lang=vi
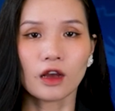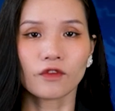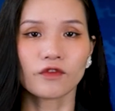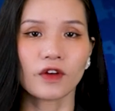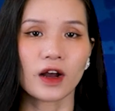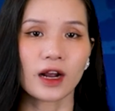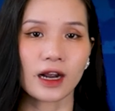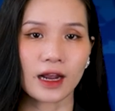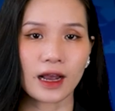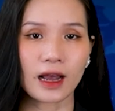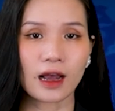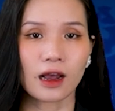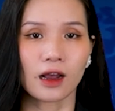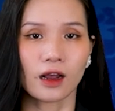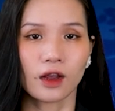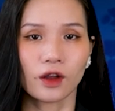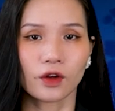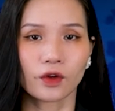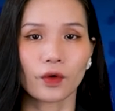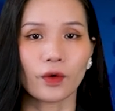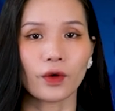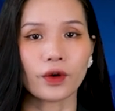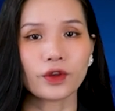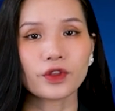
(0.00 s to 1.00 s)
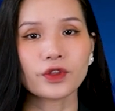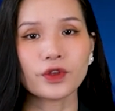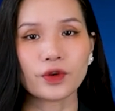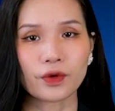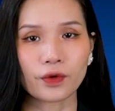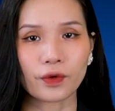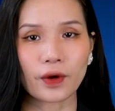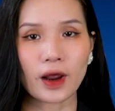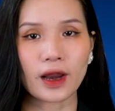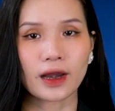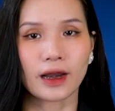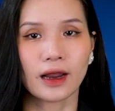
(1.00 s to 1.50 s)
và Nga của
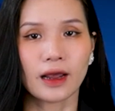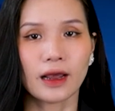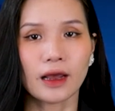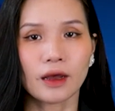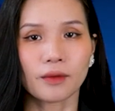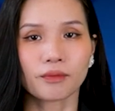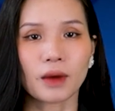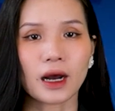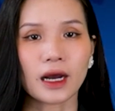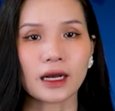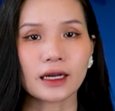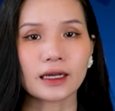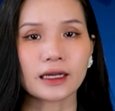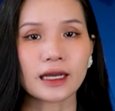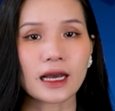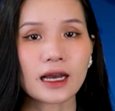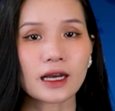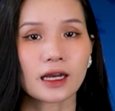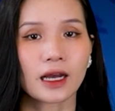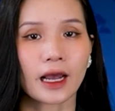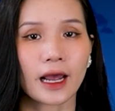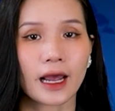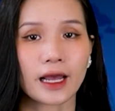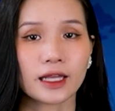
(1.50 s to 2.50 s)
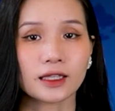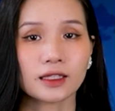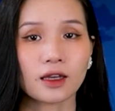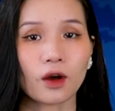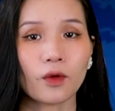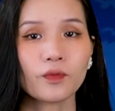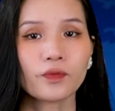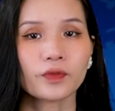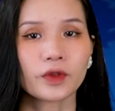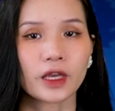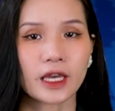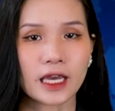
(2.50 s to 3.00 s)
Ukraine bằng các hệ
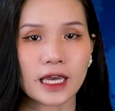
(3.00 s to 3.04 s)
thống